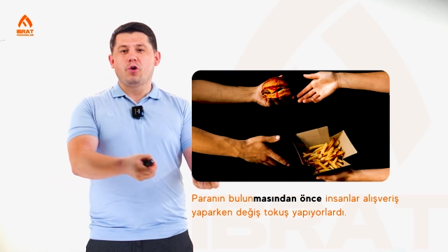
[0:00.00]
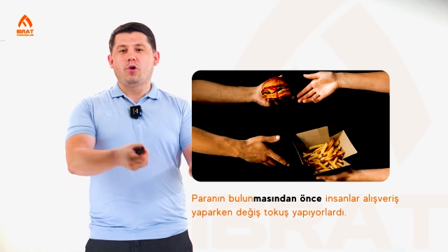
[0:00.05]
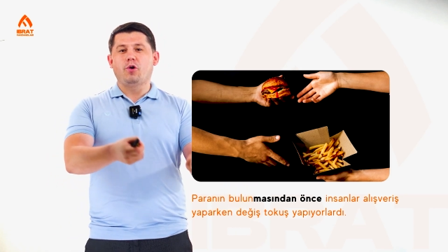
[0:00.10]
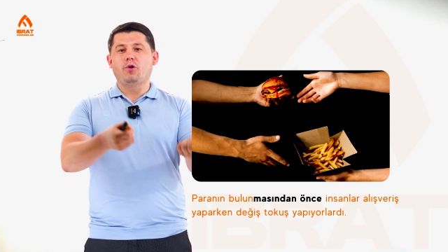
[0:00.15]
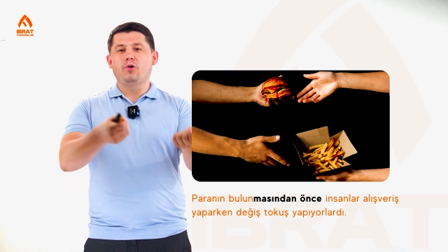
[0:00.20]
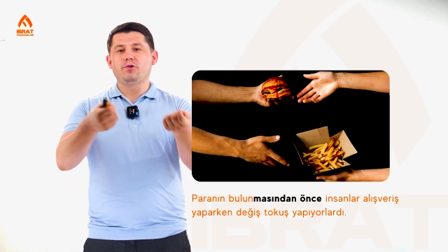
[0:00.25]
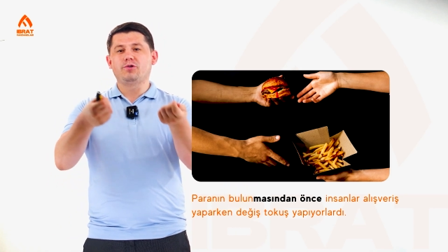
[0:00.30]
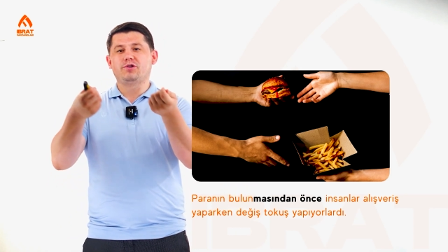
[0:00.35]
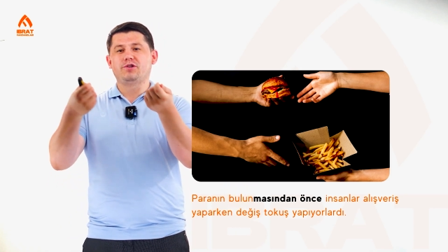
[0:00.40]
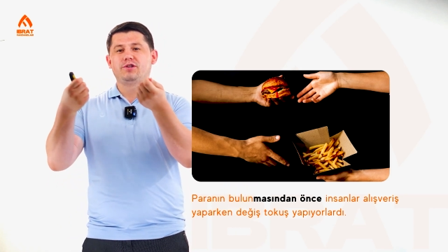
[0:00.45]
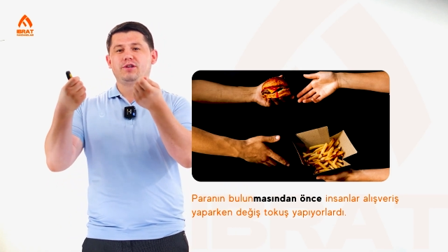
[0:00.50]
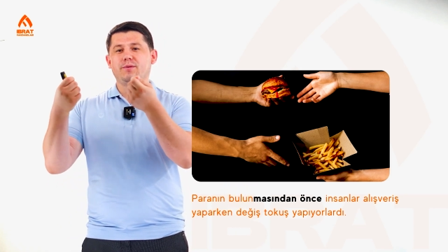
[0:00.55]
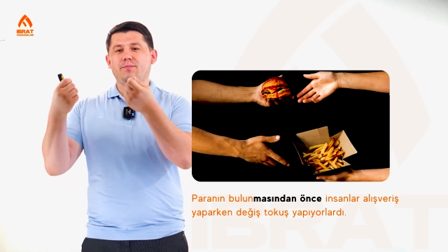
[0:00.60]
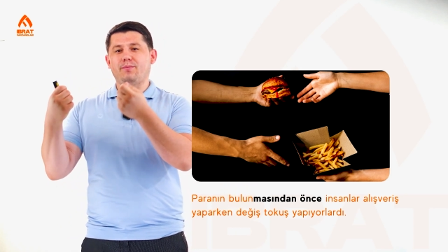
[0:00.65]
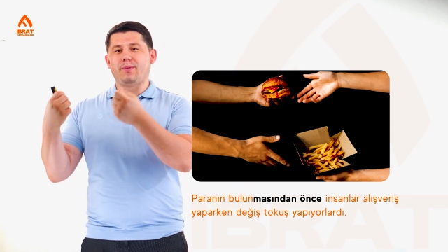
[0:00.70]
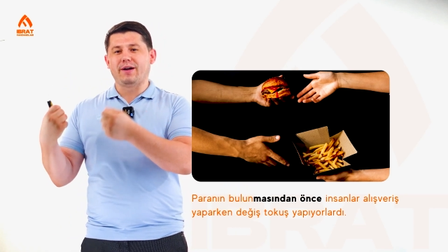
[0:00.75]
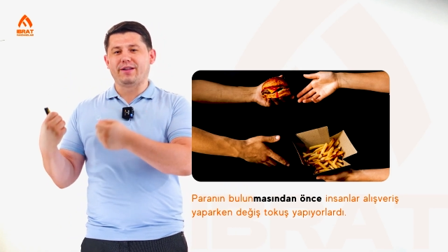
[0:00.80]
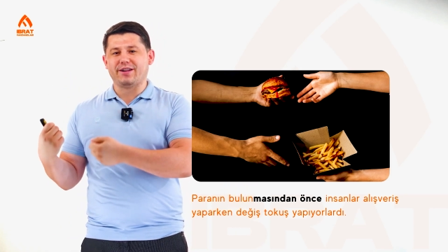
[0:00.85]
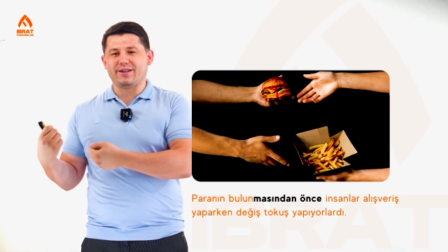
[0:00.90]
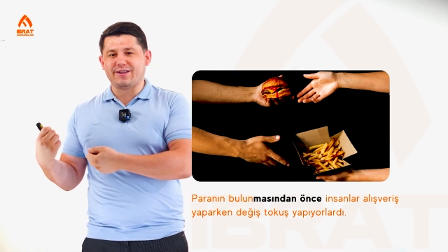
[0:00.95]
o size
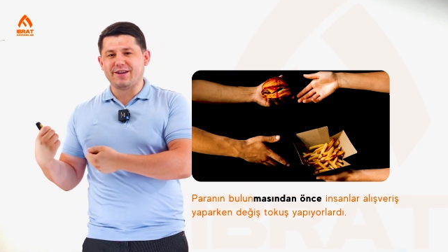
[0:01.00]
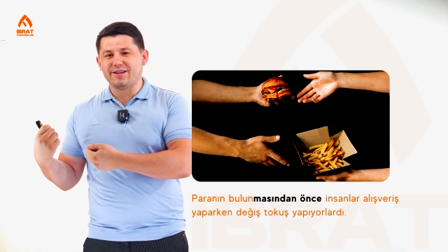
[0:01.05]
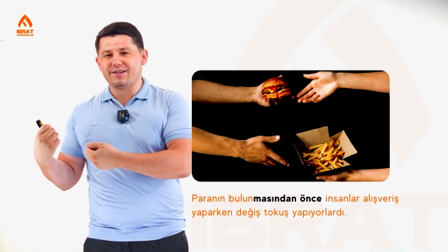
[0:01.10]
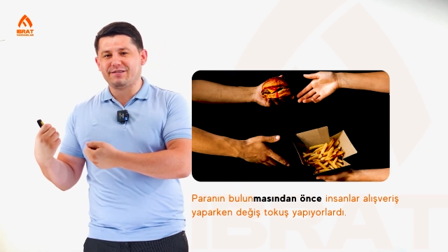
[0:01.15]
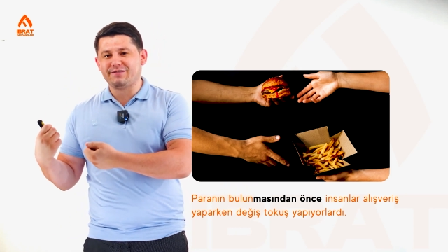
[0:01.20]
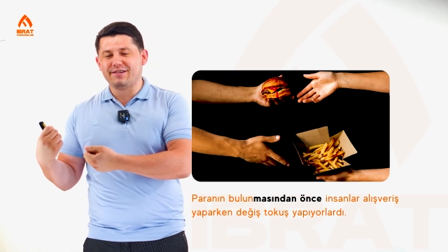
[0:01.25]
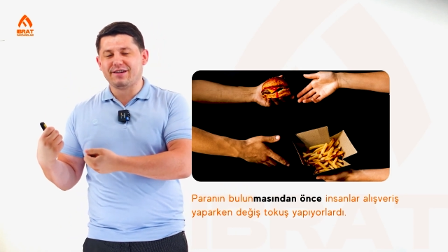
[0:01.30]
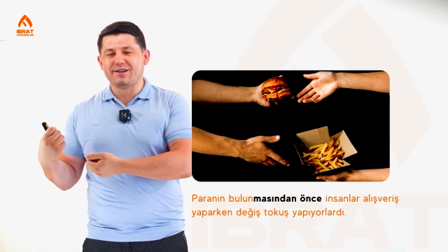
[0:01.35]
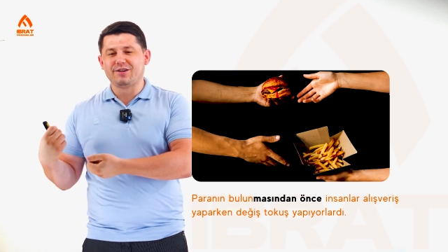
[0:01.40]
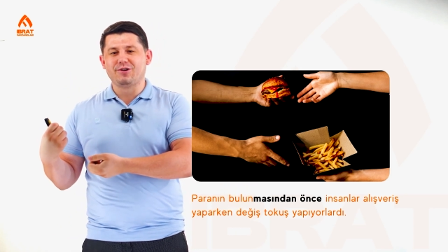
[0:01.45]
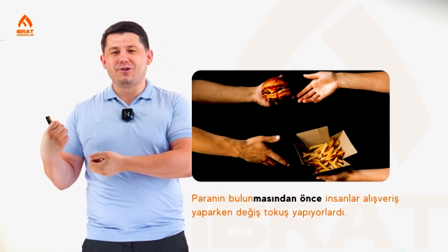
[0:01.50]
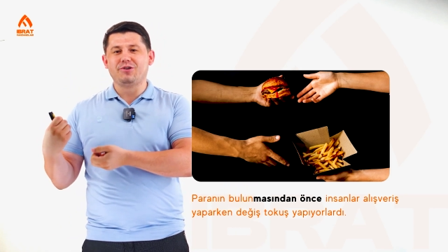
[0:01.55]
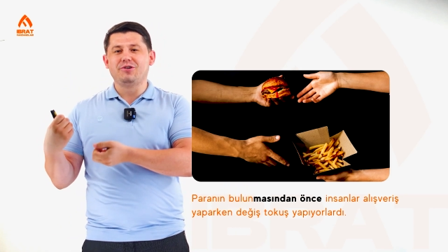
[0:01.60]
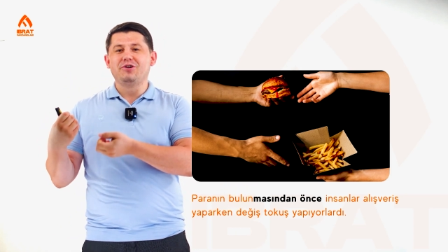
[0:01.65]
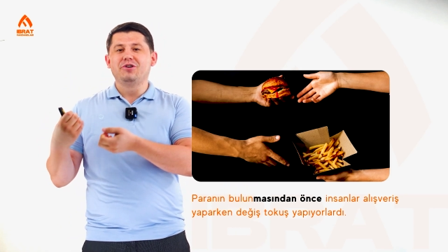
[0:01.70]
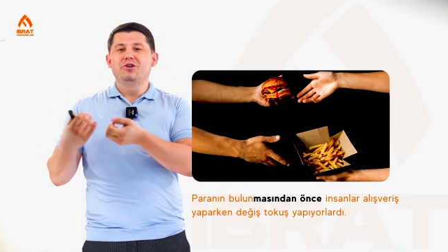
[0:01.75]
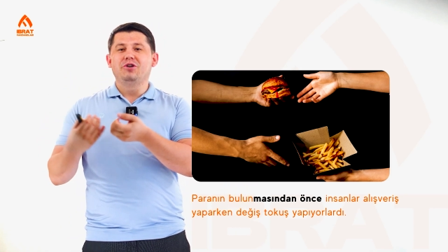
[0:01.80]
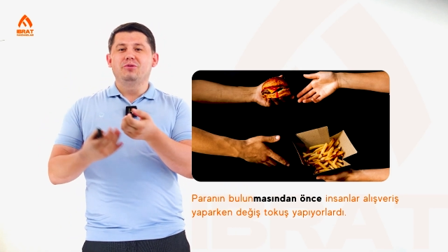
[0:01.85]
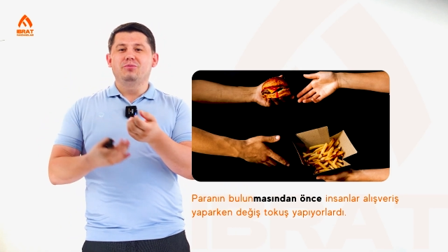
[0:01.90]
patates veriyor.